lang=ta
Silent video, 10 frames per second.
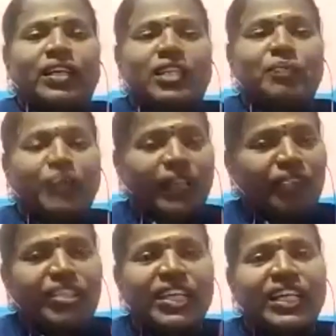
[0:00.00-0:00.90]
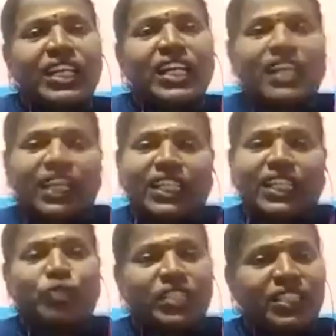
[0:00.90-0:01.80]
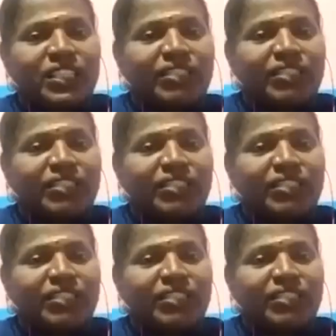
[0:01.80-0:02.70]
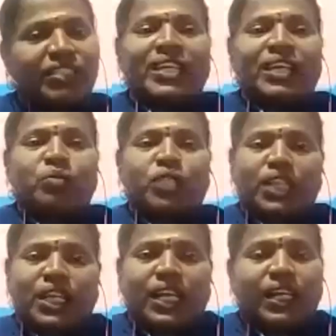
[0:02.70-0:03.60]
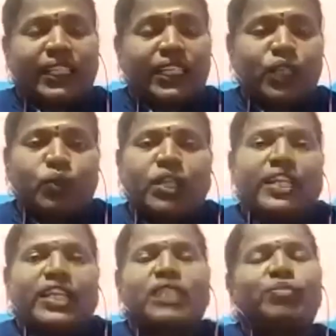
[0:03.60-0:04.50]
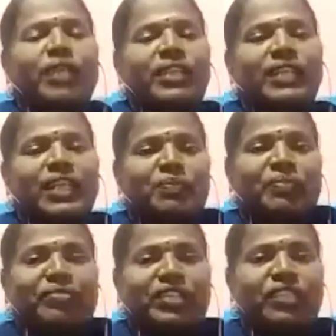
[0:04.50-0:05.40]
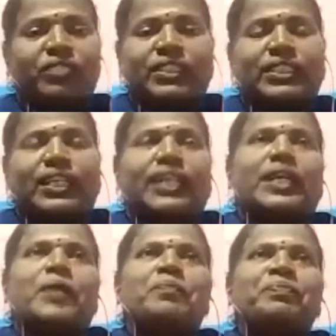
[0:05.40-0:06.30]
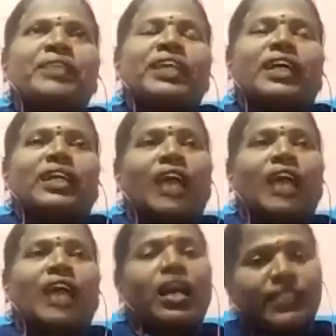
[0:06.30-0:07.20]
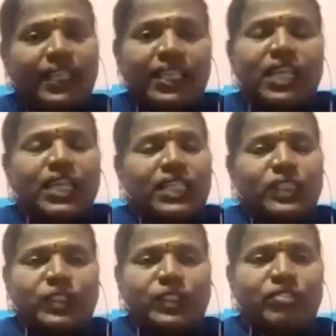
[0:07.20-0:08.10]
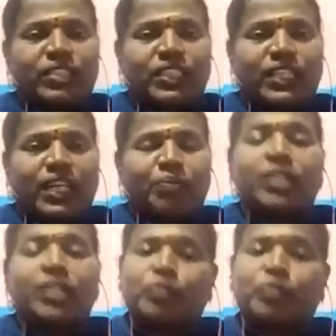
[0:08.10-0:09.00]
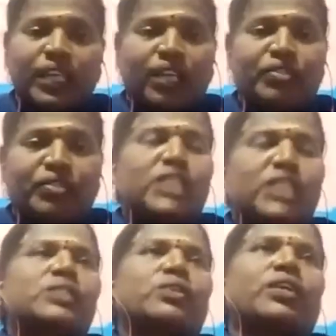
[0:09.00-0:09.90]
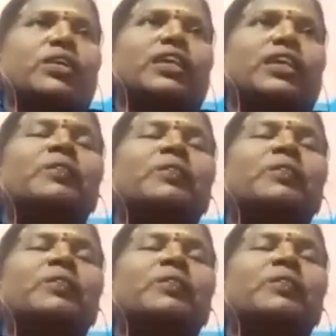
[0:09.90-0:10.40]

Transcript: இப்ப கவிஞர்கள்லாம் கதையை விட்டுட்டு வந்துட்டாங்க முதல்ல எல்லாம் கதைகளுக்குள்ள நெருக்கமா இருந்தாங்க இப்ப விட்டுட்டு வந்துட்டாங்க நான் சரியான இடத்துக்கு தான் வந்திருக்கிறேன் அப்படின்னு உடனே கவிஞன் சொல்றாரு